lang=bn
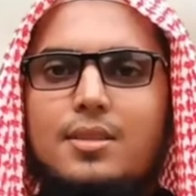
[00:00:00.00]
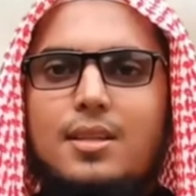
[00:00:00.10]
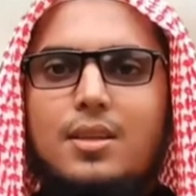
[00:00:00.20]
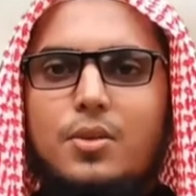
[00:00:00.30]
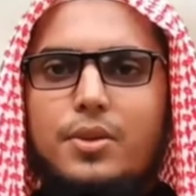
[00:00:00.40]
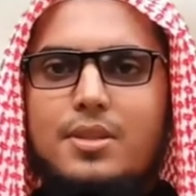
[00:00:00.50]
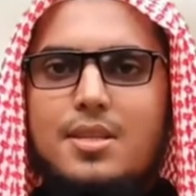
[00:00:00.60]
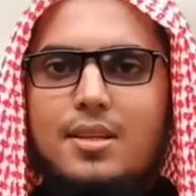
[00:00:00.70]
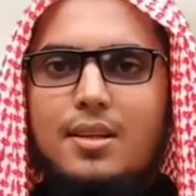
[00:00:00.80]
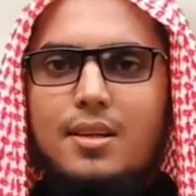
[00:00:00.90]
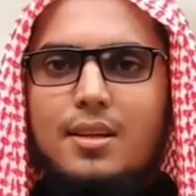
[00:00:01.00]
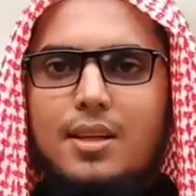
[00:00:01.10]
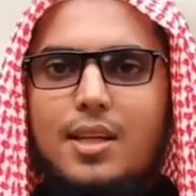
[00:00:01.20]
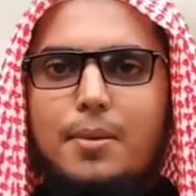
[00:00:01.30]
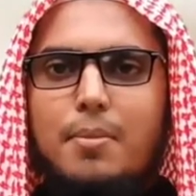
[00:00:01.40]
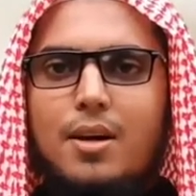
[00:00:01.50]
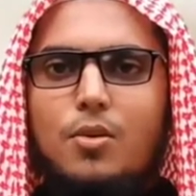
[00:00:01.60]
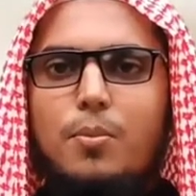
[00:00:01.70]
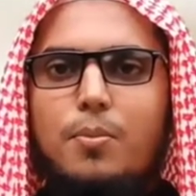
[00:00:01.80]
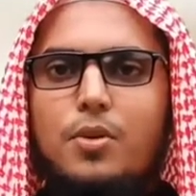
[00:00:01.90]
নাজিল করেছেন এ
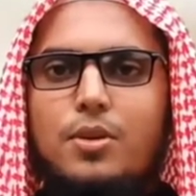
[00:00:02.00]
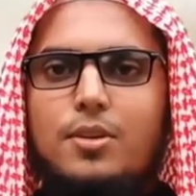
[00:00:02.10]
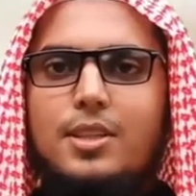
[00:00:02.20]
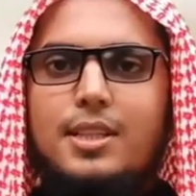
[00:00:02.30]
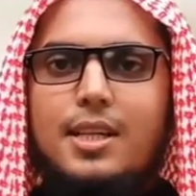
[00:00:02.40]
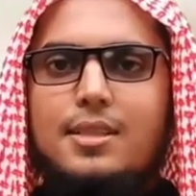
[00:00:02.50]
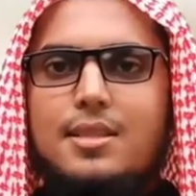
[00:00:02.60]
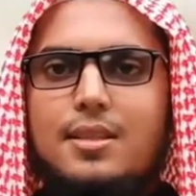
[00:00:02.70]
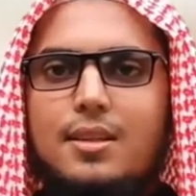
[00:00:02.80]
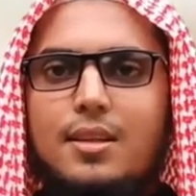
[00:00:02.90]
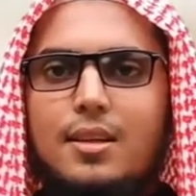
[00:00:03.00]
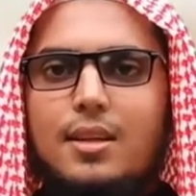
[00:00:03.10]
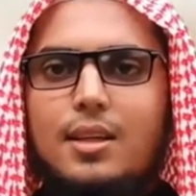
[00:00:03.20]
মানব মণ্ডলীর কাছে